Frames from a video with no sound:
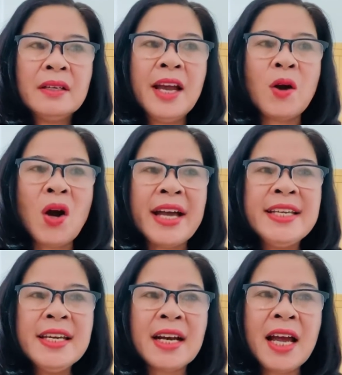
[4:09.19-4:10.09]
để có cái
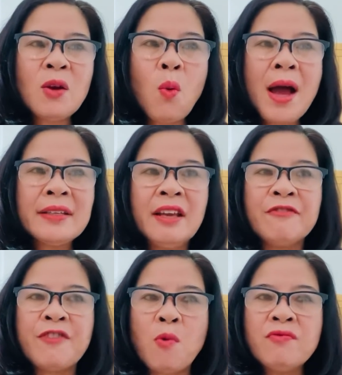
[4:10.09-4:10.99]
nhìn khách quan thì
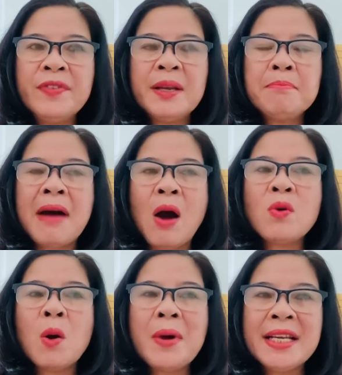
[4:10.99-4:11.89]
phóng viên báo
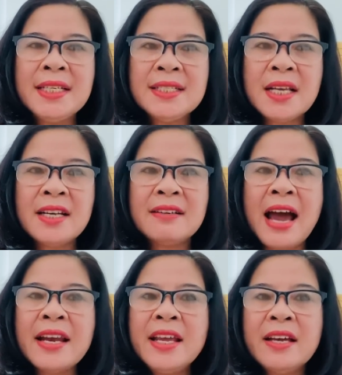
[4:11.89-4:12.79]
Công an Nhân dân
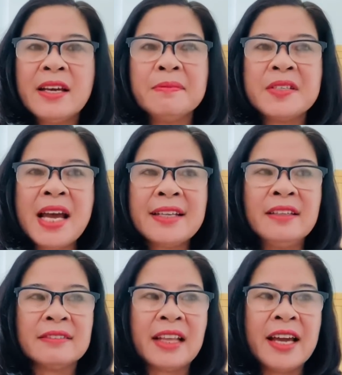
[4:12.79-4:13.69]
đã đi kiểm tra
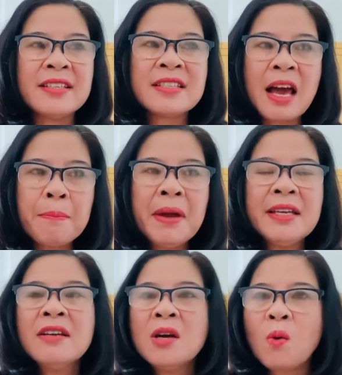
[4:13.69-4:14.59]
thực tế xác
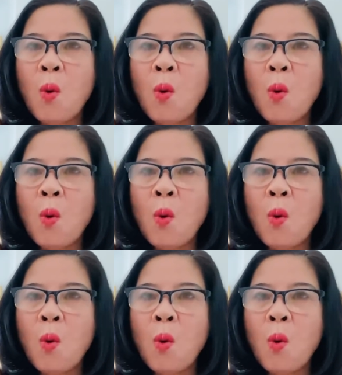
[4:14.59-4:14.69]
minh